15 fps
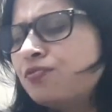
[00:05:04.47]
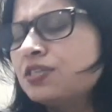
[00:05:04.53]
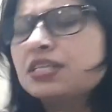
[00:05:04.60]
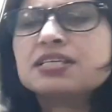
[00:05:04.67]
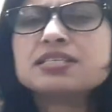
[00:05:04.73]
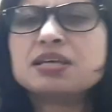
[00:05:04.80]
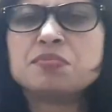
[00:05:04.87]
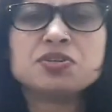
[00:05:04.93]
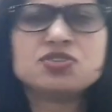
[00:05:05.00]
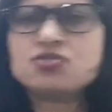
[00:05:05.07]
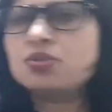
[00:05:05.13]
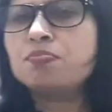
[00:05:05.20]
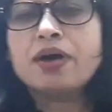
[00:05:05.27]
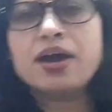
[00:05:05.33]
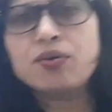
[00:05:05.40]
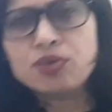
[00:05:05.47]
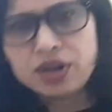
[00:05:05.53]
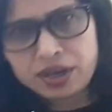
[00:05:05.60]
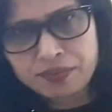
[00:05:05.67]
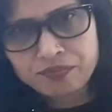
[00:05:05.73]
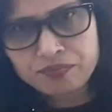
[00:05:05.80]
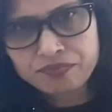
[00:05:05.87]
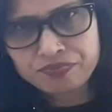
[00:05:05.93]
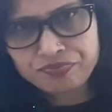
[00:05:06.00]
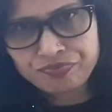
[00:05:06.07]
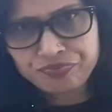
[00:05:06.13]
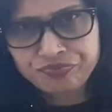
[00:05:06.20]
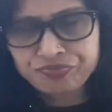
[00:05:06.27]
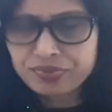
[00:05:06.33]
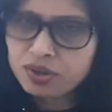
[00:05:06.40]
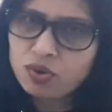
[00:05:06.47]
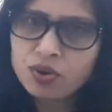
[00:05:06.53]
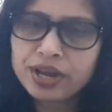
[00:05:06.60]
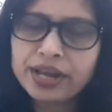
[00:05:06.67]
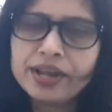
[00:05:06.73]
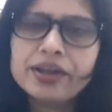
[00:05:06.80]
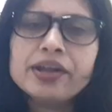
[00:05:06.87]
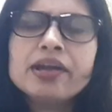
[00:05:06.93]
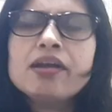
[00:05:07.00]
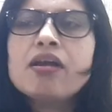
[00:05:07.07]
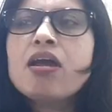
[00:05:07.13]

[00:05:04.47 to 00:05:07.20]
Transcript: फिजिक्स केमिस्ट्री बायो नहीं ओके okay.